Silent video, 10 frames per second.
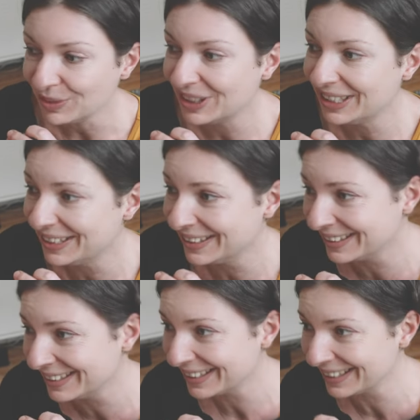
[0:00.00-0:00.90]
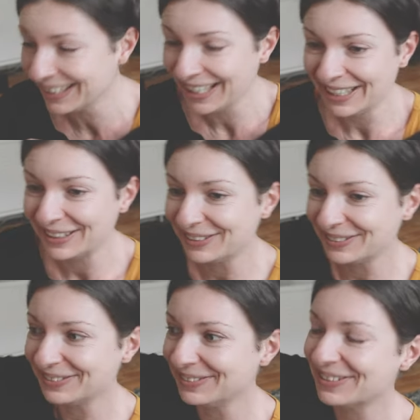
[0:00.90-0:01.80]
und die
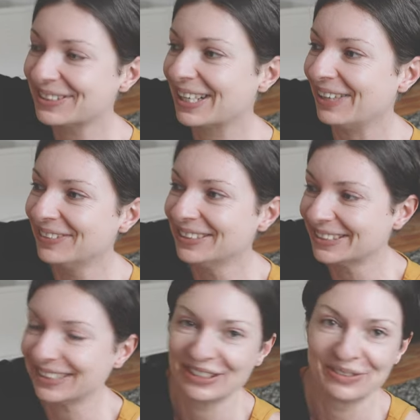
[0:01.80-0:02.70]
To-Dos stapeln sich.